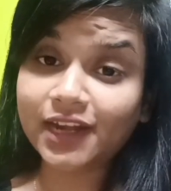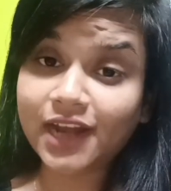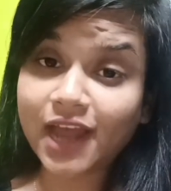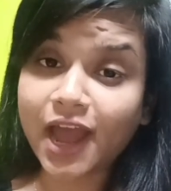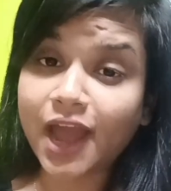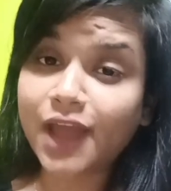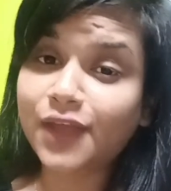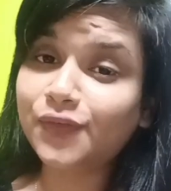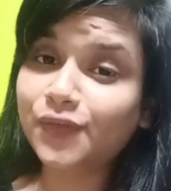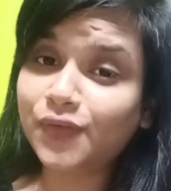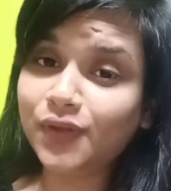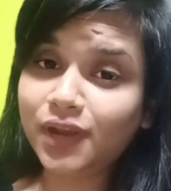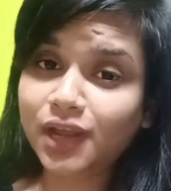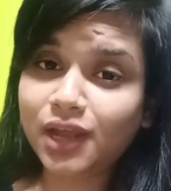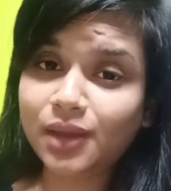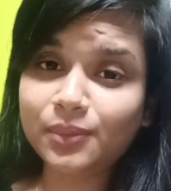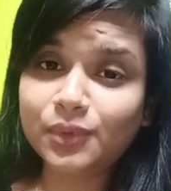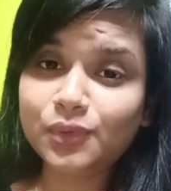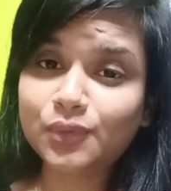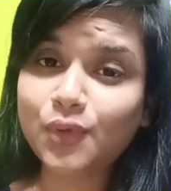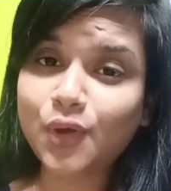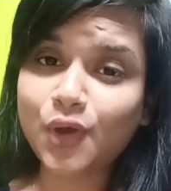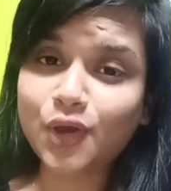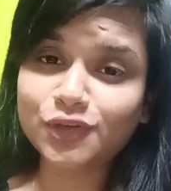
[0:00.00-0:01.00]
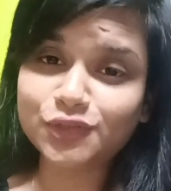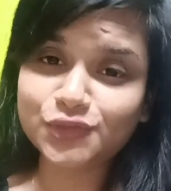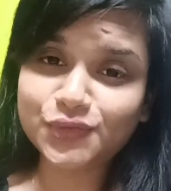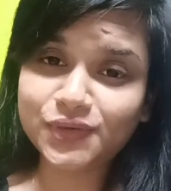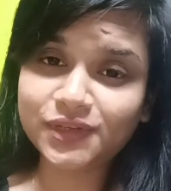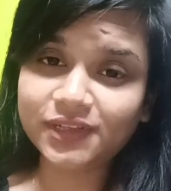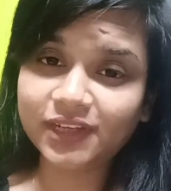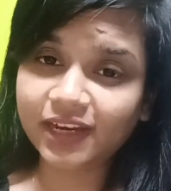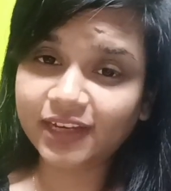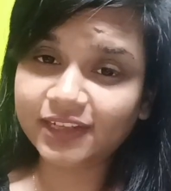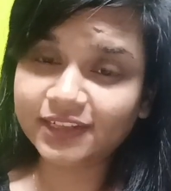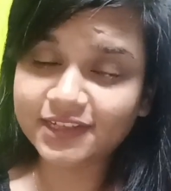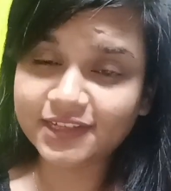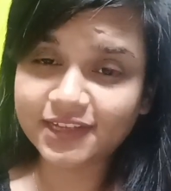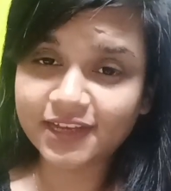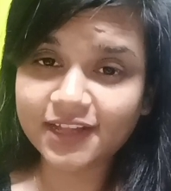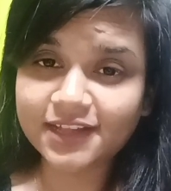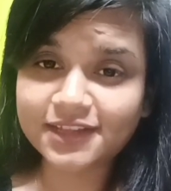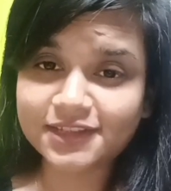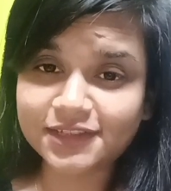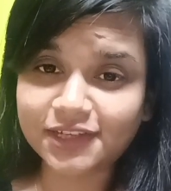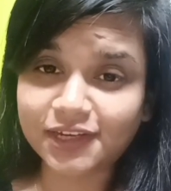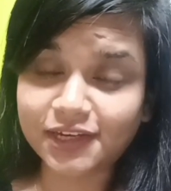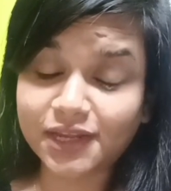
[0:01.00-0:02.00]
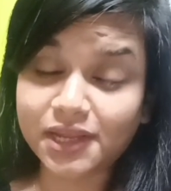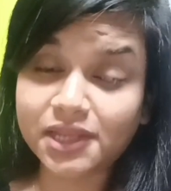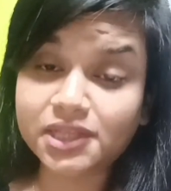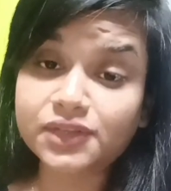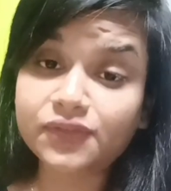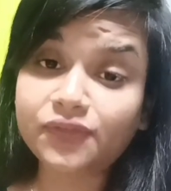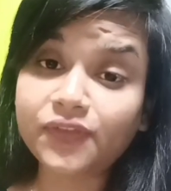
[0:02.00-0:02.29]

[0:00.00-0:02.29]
I welcome you all to Indian Legal Studies